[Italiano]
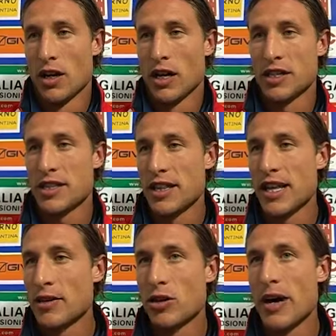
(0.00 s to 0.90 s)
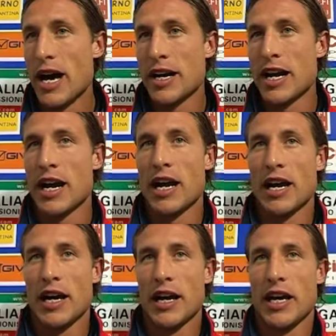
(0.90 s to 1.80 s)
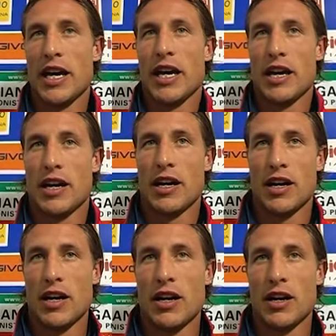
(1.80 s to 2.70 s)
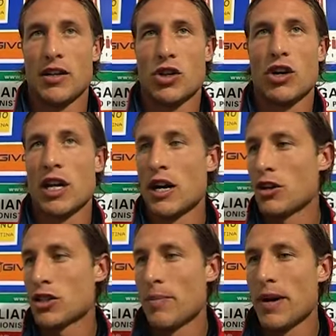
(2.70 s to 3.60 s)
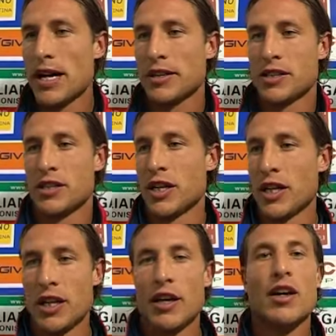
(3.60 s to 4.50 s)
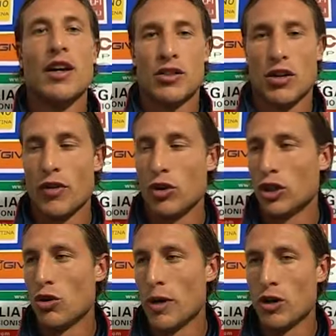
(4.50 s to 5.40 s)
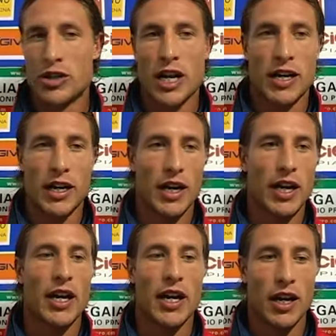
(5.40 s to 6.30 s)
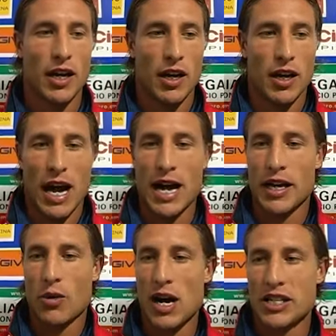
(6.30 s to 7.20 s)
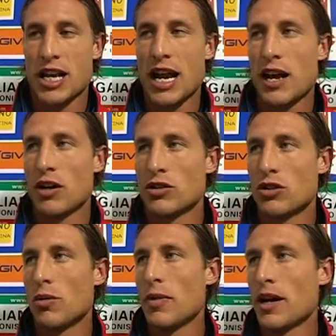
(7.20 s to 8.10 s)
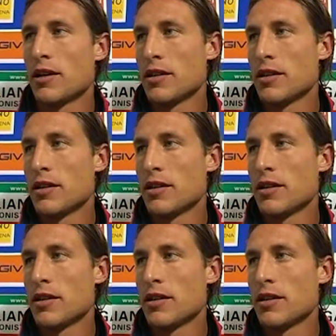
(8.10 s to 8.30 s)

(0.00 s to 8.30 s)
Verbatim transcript: eh, sta andando bene e eh, sono dalla nostra parte, ci sono venuti numerosi anche, anche qua a Celano, insomma,